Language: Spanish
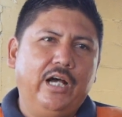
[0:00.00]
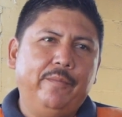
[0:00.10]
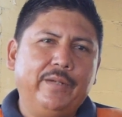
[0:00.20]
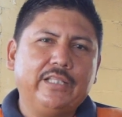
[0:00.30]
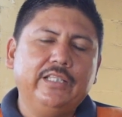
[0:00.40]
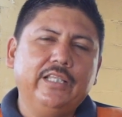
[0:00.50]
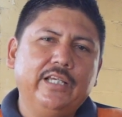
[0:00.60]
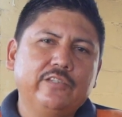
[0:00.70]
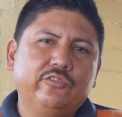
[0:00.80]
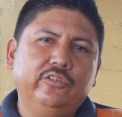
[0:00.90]
Aparte
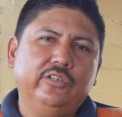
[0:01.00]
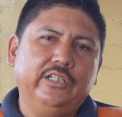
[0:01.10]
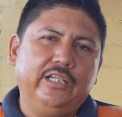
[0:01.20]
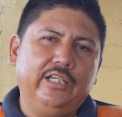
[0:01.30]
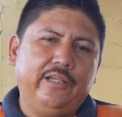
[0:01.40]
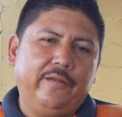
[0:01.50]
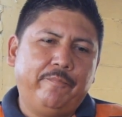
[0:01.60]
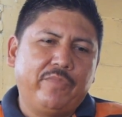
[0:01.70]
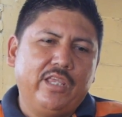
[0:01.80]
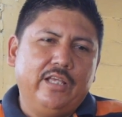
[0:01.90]
de eso, eh,
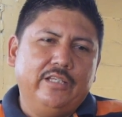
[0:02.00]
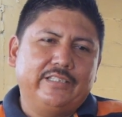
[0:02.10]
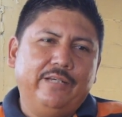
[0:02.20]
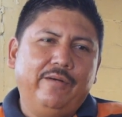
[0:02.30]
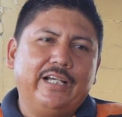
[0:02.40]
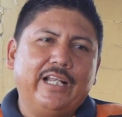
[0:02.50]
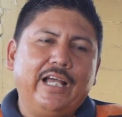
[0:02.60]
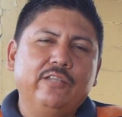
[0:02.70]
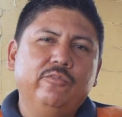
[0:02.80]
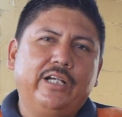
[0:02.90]
se va
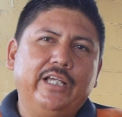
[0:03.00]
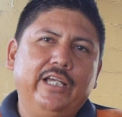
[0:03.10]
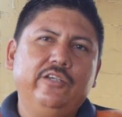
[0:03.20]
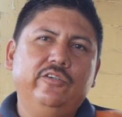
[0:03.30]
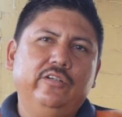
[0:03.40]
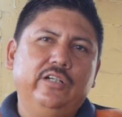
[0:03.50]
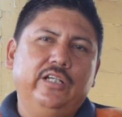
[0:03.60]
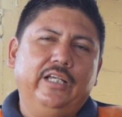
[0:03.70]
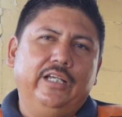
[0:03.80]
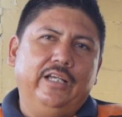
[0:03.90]
creando aquello,
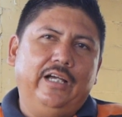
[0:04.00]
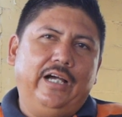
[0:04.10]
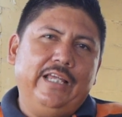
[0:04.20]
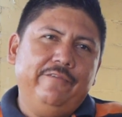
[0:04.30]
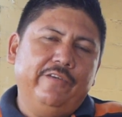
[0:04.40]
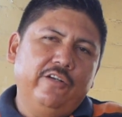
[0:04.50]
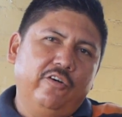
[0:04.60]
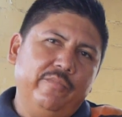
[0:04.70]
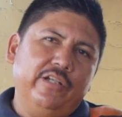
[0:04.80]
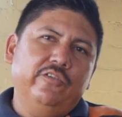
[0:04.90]
hay
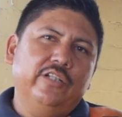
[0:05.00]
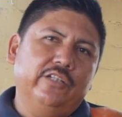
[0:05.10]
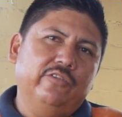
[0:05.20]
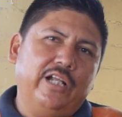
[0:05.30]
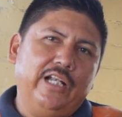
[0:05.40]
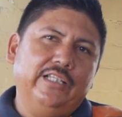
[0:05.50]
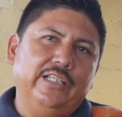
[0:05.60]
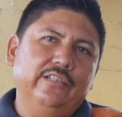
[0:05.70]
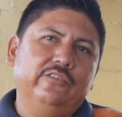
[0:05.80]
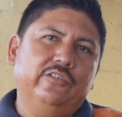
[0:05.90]
fenómenos naturales
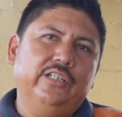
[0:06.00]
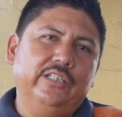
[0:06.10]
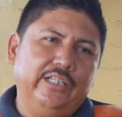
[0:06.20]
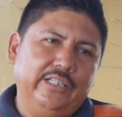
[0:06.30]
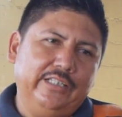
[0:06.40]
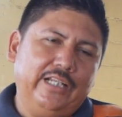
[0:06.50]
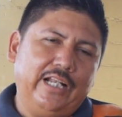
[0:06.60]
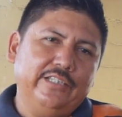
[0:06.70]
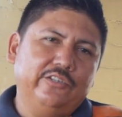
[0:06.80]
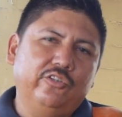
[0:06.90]
dentro de,
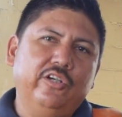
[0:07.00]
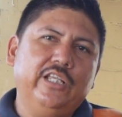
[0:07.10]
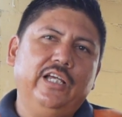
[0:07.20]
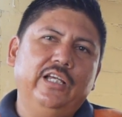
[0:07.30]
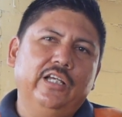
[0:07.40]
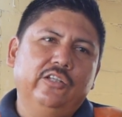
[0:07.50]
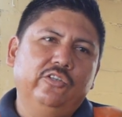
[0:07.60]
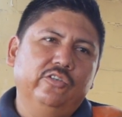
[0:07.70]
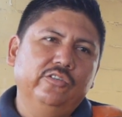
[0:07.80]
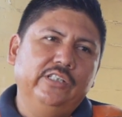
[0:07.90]
la historia
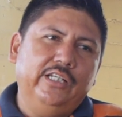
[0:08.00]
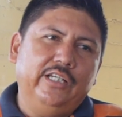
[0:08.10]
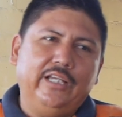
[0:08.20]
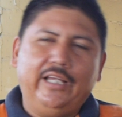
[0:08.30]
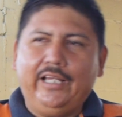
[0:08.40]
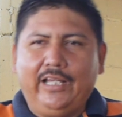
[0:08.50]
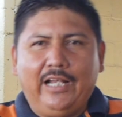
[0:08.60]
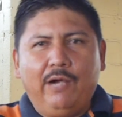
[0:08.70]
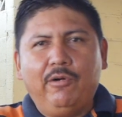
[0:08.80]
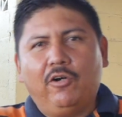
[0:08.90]
donde
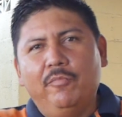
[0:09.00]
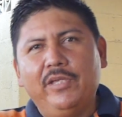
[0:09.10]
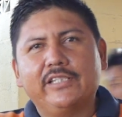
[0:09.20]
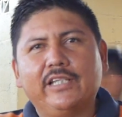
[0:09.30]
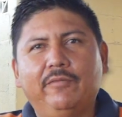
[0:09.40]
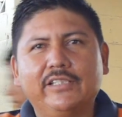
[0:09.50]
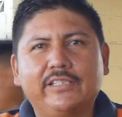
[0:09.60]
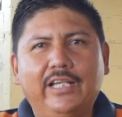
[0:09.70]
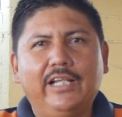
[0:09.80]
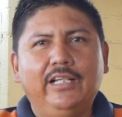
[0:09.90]
el agua comienza a
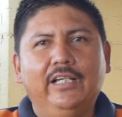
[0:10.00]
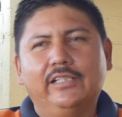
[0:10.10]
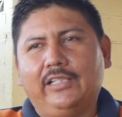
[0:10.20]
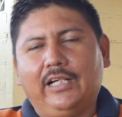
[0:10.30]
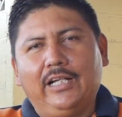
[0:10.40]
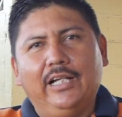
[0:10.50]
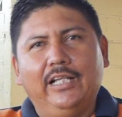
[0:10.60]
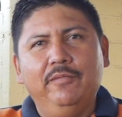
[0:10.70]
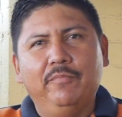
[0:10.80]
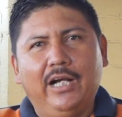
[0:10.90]
avanzar, sacan
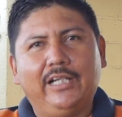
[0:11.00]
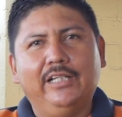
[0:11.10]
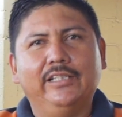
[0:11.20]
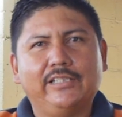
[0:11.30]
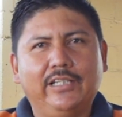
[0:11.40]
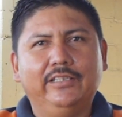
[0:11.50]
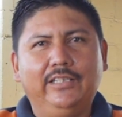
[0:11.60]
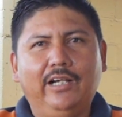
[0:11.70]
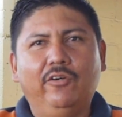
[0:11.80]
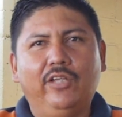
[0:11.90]
la imagen de
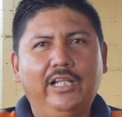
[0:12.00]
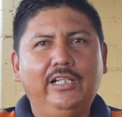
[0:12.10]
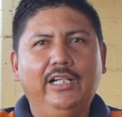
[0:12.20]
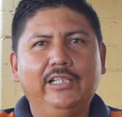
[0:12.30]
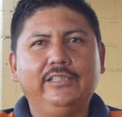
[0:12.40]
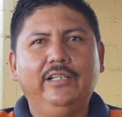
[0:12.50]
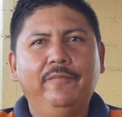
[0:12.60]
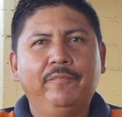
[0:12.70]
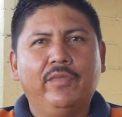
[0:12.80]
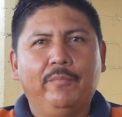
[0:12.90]
Santiago de la iglesia,
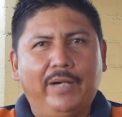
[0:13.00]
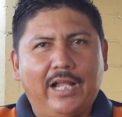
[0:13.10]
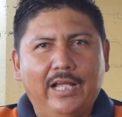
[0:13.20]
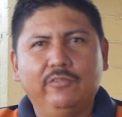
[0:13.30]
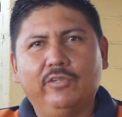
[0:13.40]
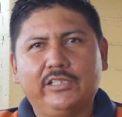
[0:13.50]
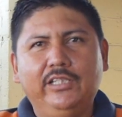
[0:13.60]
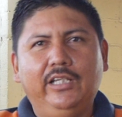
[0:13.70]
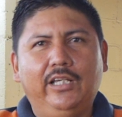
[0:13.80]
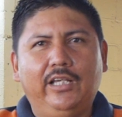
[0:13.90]
parando
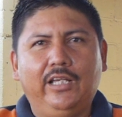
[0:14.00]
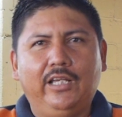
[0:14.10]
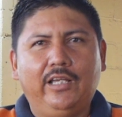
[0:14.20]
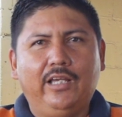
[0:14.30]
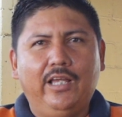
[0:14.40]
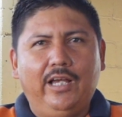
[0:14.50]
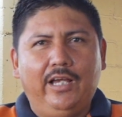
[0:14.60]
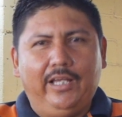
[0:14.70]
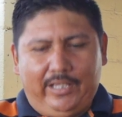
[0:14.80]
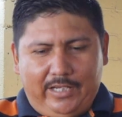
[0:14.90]
así eh,
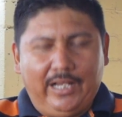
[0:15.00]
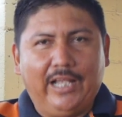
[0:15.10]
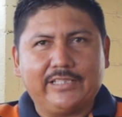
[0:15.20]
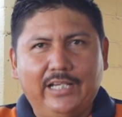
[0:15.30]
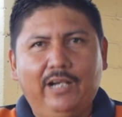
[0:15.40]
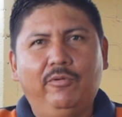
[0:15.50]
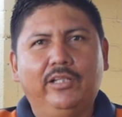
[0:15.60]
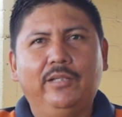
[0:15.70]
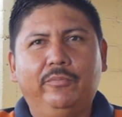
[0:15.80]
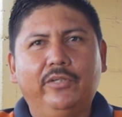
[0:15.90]
eh, las
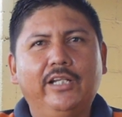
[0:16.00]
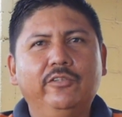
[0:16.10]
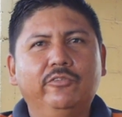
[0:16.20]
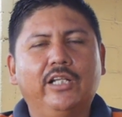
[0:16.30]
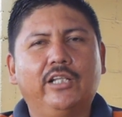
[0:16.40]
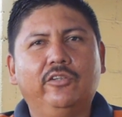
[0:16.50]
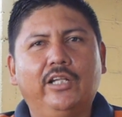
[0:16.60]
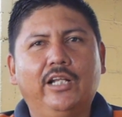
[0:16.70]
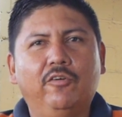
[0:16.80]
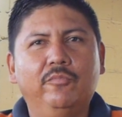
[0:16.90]
aguas de poder inundar
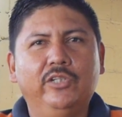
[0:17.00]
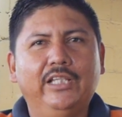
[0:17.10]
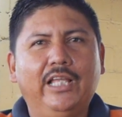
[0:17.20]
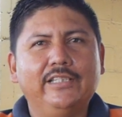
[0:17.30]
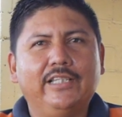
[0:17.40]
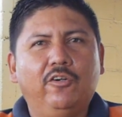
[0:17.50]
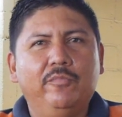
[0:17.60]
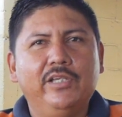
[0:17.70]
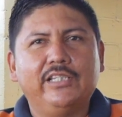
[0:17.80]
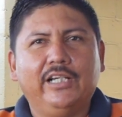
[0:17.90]
toda la comunidad y se
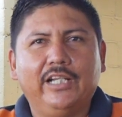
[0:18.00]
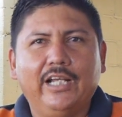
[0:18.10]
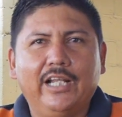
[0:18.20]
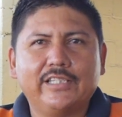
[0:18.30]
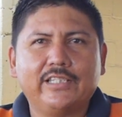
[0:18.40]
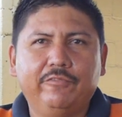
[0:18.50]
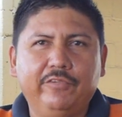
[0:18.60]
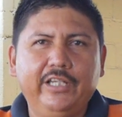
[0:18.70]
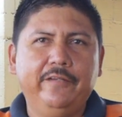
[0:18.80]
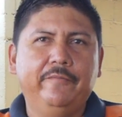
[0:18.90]
comienza a crear esa
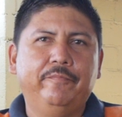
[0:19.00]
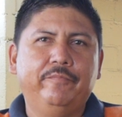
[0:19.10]
fe.